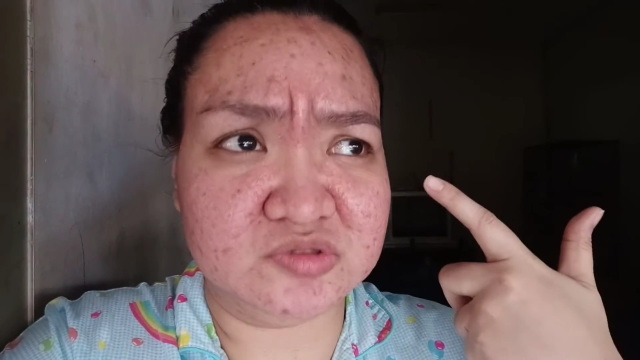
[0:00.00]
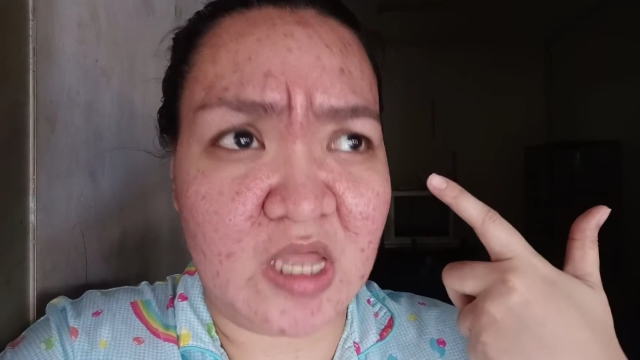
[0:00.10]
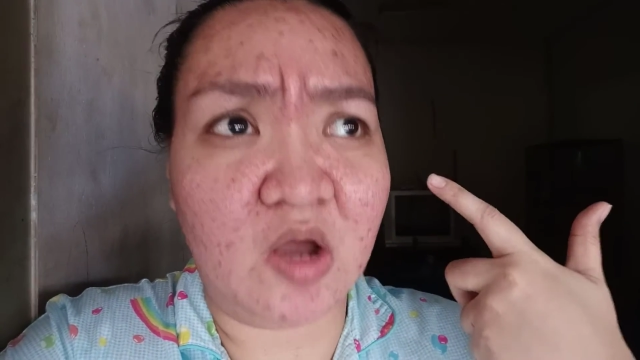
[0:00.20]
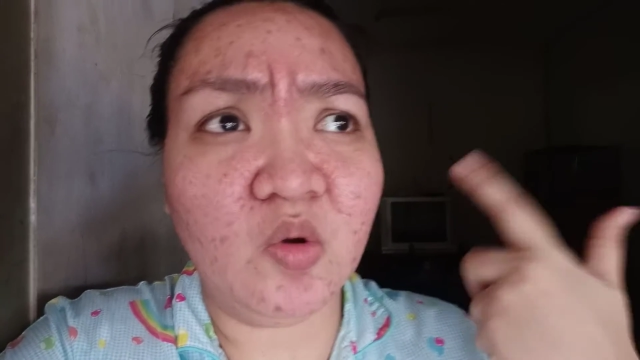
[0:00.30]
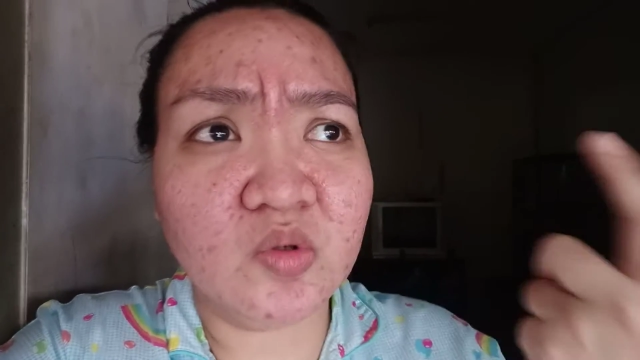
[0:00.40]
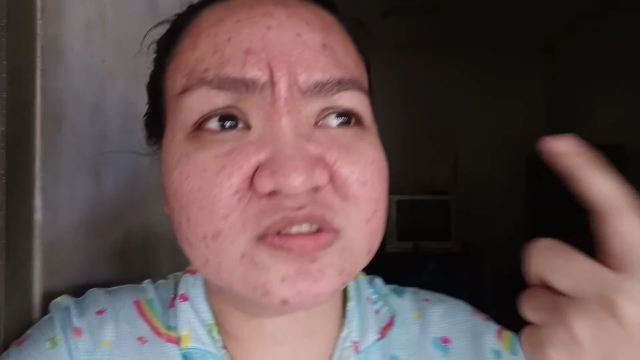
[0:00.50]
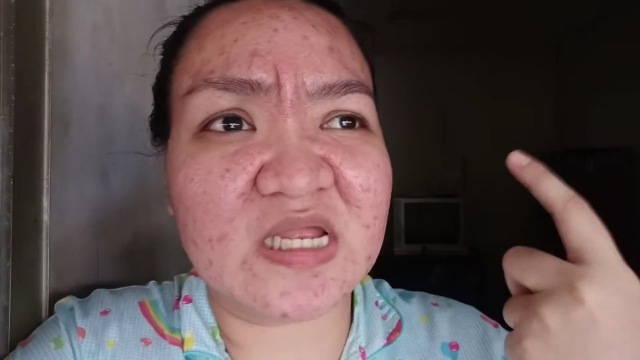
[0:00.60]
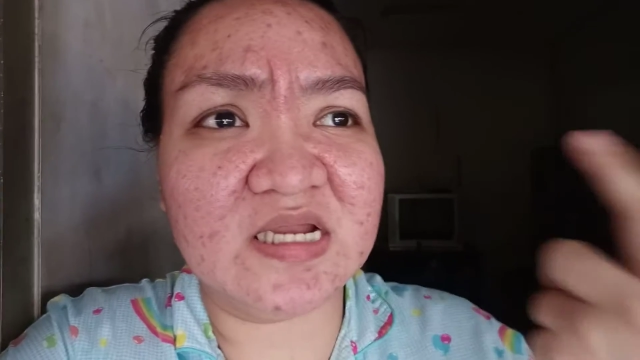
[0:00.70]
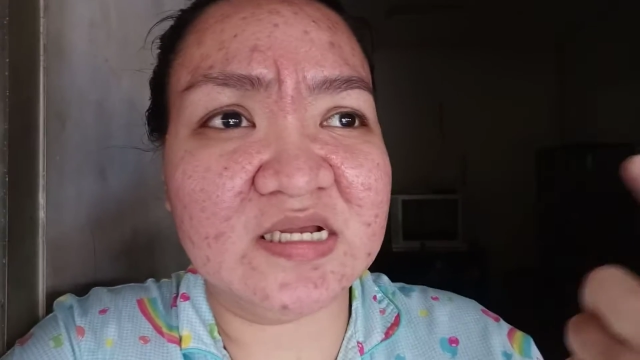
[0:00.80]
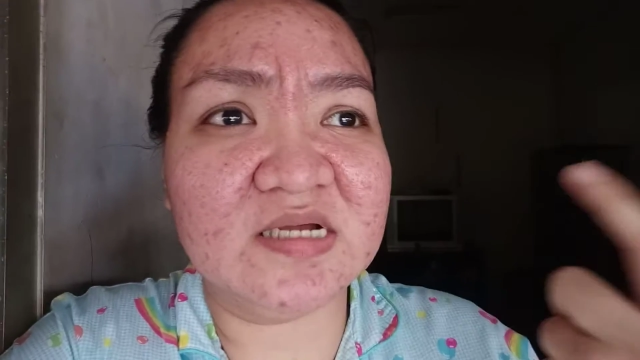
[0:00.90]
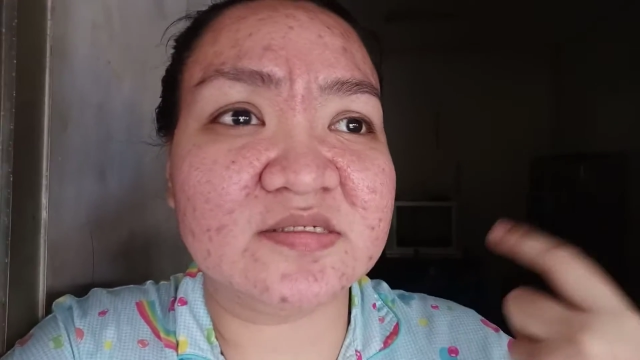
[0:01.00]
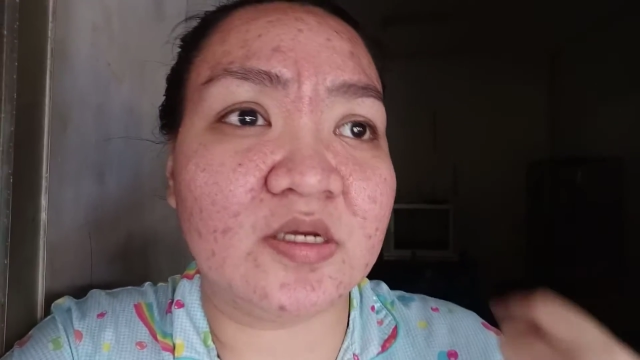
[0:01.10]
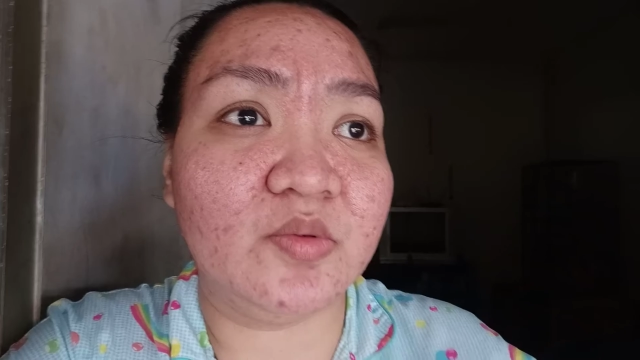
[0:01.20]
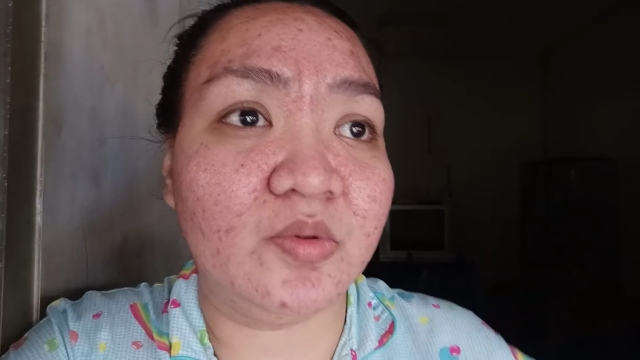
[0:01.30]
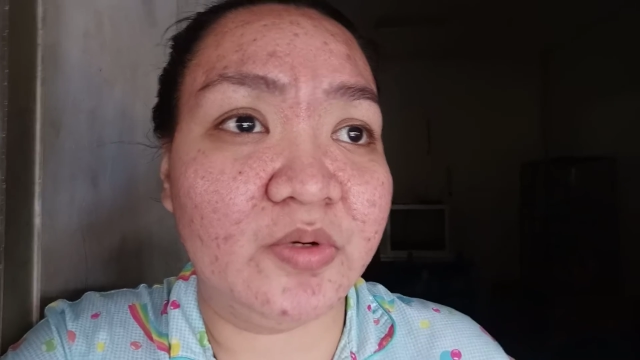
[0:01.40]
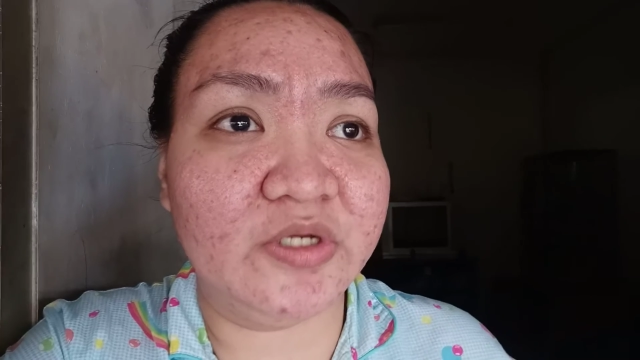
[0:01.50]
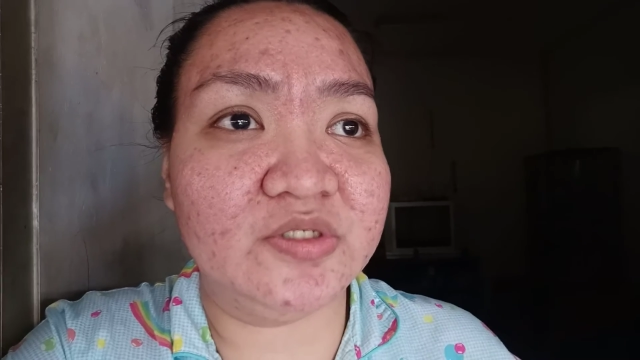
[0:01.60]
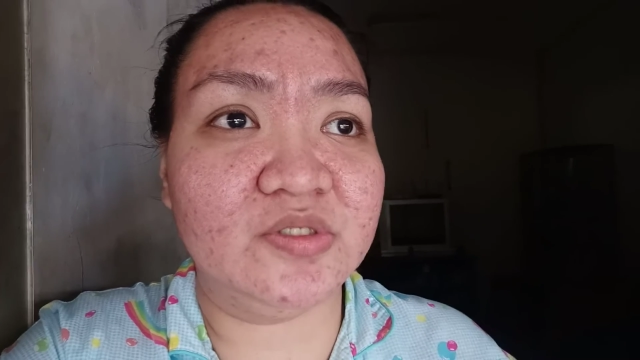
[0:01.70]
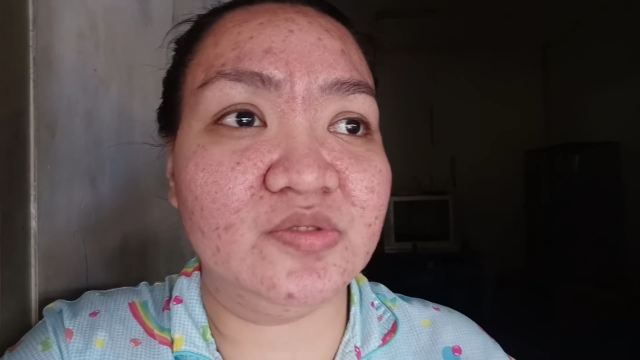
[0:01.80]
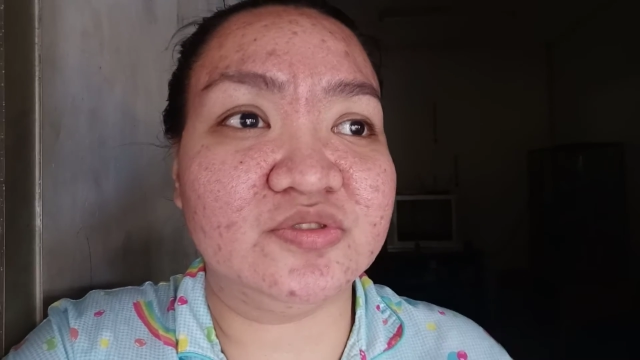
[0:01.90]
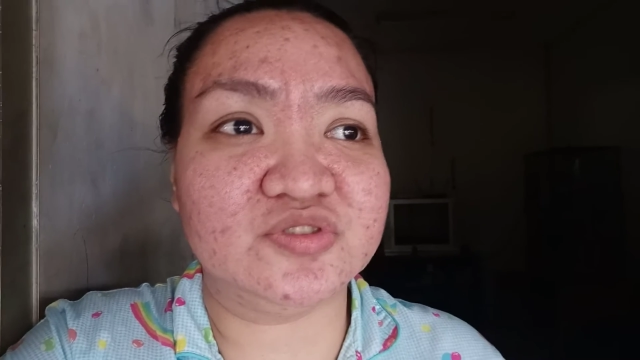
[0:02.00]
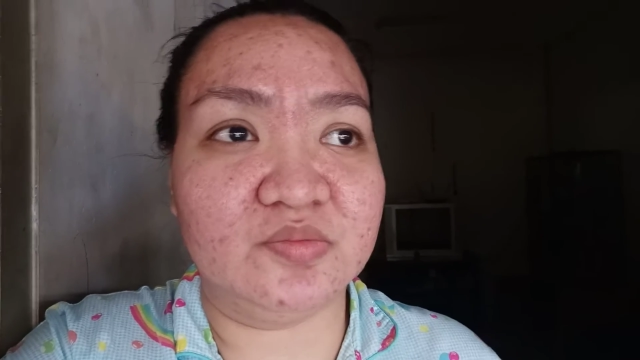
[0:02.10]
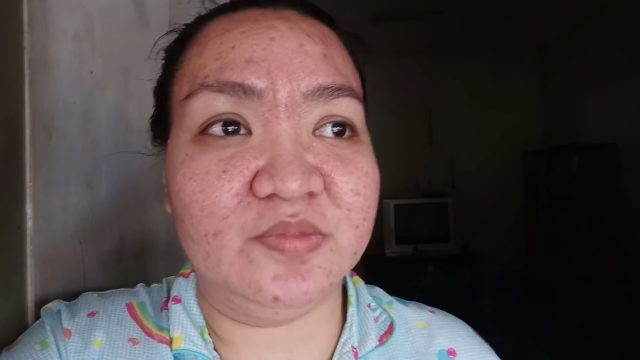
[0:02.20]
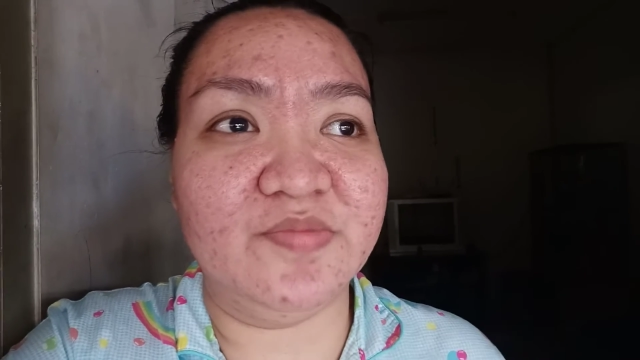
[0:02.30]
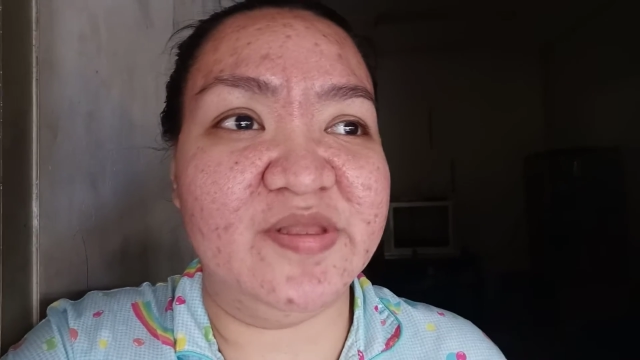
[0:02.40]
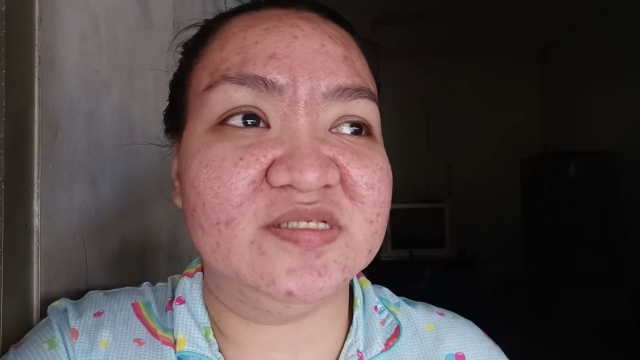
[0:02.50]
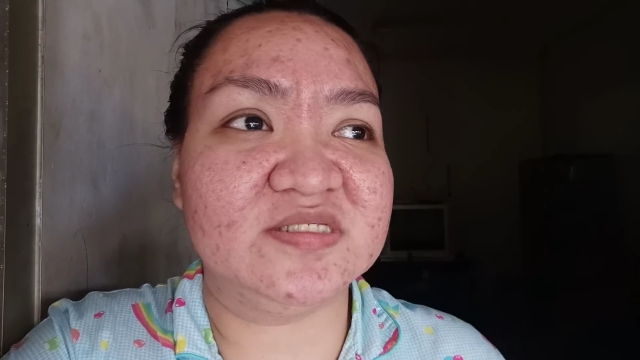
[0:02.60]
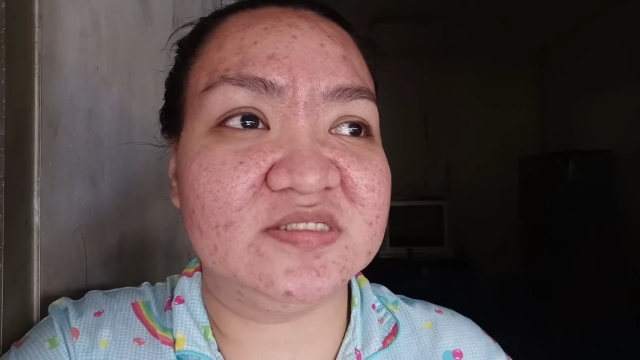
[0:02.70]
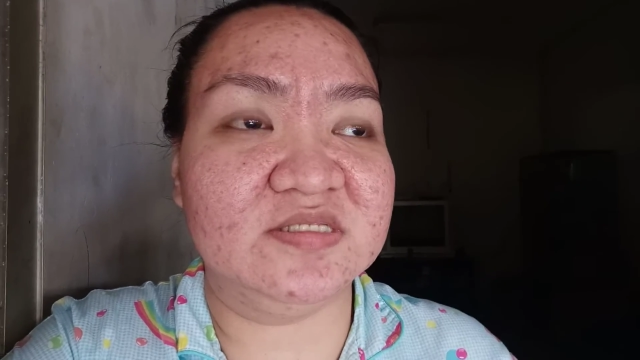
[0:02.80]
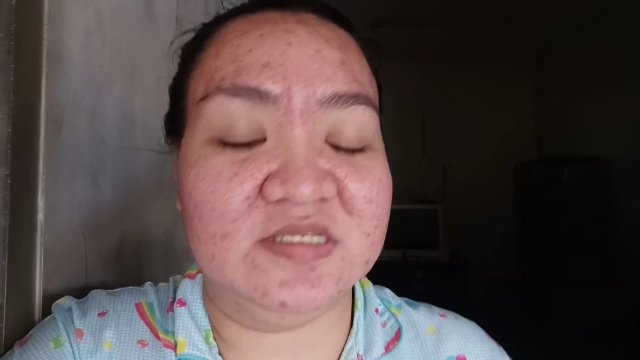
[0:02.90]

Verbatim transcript: na kung talagang nag-work yung supplements